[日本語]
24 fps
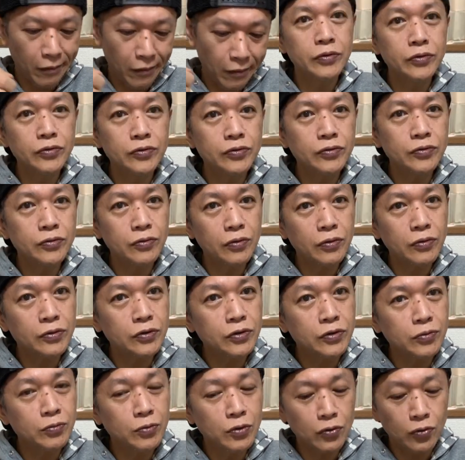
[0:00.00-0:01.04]
柚子と
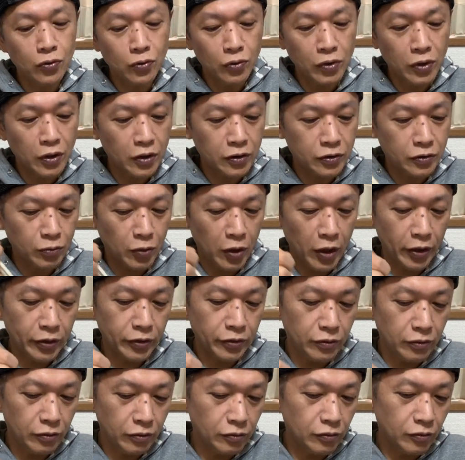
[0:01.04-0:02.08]
一味唐辛子も入っ
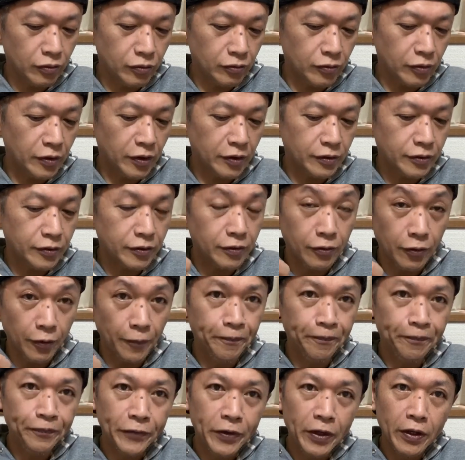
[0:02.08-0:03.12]
てるってことなんですけど、
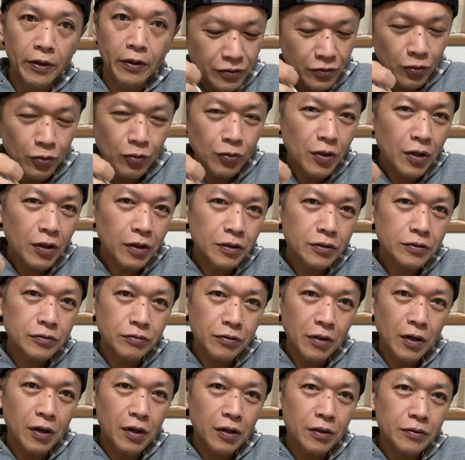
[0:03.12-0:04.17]
唐辛子
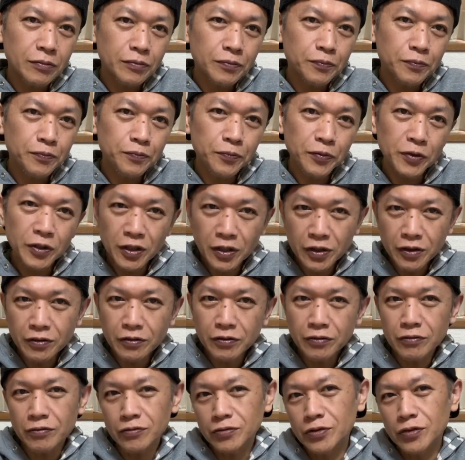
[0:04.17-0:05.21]
はピリッ
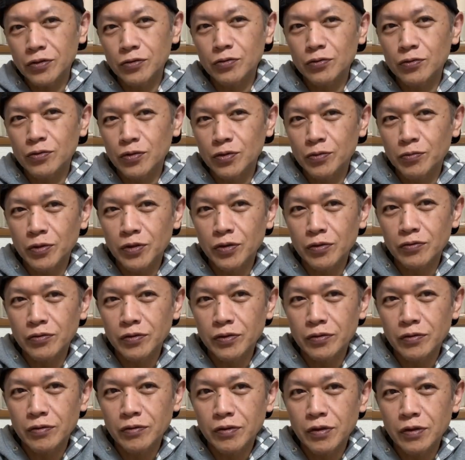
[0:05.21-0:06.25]
としてちょっと締めてく
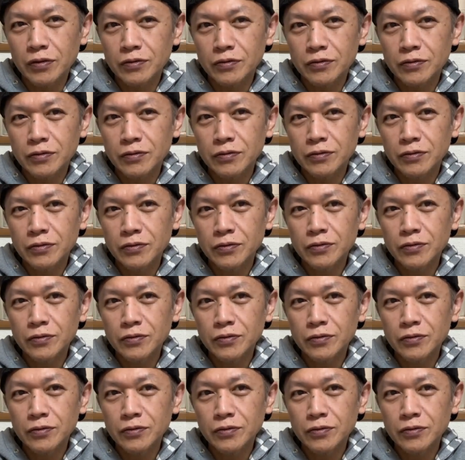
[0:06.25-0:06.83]
れてる感じですね。